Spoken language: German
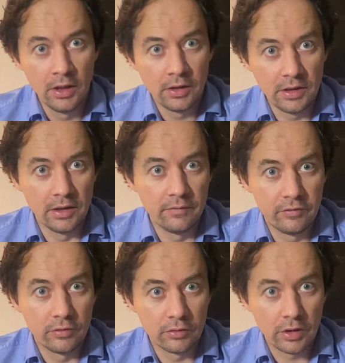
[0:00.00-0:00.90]
die
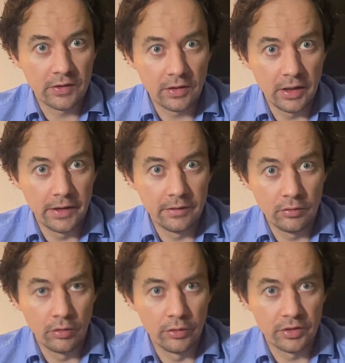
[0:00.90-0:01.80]
Info, dass ein
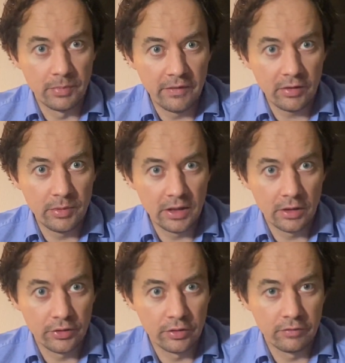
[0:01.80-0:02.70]
neues
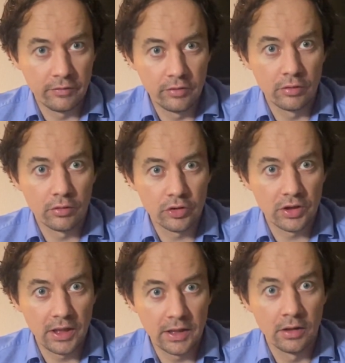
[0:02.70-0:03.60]
Mehrfamilienhaus zur Verfügung
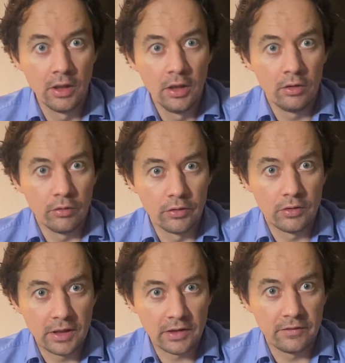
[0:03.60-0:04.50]
steht.
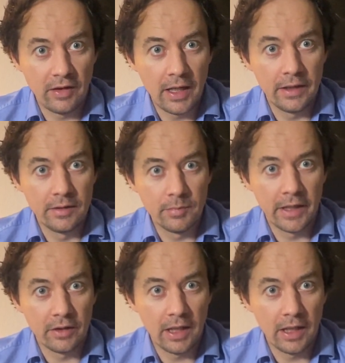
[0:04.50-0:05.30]
Und das war in meiner